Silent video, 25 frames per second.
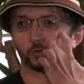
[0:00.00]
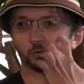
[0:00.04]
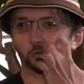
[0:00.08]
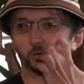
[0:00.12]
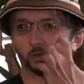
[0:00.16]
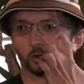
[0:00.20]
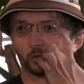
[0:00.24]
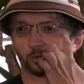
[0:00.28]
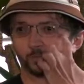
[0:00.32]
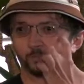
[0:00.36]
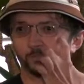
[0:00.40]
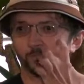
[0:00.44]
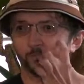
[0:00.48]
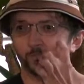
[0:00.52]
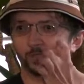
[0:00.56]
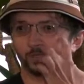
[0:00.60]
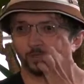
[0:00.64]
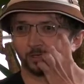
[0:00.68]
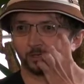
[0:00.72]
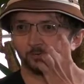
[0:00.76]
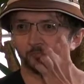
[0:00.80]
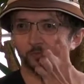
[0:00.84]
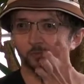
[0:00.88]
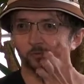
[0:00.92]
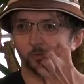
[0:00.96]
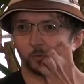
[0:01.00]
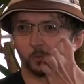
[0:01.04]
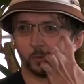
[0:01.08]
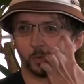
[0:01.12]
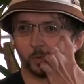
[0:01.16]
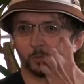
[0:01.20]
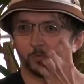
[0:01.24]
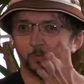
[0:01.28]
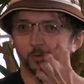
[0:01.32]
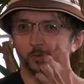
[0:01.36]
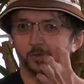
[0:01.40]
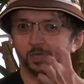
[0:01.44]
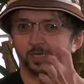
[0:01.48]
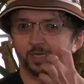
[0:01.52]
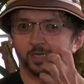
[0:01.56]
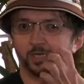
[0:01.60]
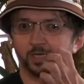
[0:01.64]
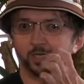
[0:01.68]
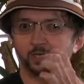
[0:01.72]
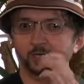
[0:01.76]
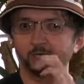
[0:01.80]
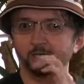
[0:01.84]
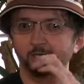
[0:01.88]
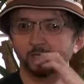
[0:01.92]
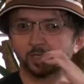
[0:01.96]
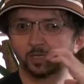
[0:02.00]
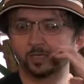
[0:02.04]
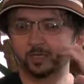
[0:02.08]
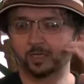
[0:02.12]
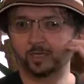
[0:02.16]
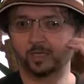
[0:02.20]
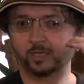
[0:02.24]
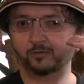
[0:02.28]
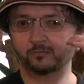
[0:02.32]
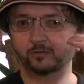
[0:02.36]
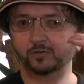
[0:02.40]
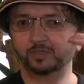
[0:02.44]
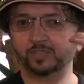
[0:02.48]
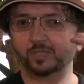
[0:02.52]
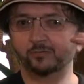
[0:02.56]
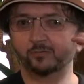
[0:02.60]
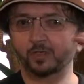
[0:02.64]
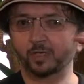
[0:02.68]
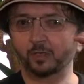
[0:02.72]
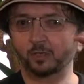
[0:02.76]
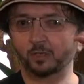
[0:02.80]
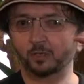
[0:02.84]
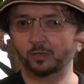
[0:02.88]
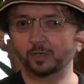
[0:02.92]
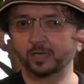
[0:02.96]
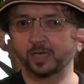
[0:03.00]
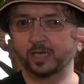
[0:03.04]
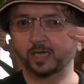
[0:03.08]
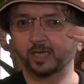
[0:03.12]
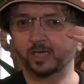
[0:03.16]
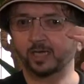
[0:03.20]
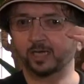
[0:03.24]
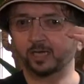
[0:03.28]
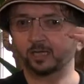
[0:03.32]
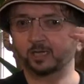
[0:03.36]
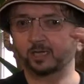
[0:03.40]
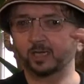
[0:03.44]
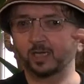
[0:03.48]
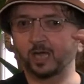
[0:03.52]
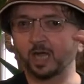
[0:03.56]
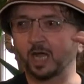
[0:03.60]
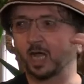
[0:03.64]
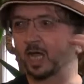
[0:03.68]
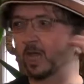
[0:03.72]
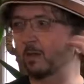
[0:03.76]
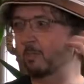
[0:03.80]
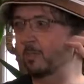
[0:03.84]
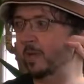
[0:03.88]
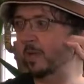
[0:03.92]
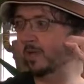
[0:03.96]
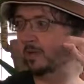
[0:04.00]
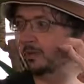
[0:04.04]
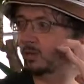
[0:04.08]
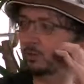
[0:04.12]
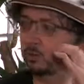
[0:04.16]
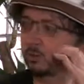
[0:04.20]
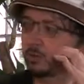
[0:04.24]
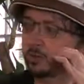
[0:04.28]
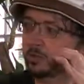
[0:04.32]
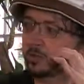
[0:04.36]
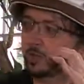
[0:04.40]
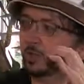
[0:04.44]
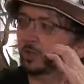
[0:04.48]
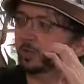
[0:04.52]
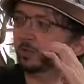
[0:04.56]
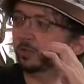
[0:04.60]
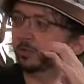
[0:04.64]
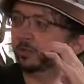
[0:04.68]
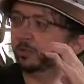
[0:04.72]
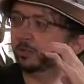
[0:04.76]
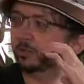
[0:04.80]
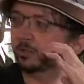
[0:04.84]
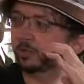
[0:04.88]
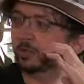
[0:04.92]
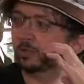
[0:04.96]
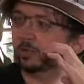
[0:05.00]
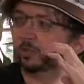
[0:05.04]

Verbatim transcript: roulant, vous vous promenez et vous avez le regard à un mètre du sol,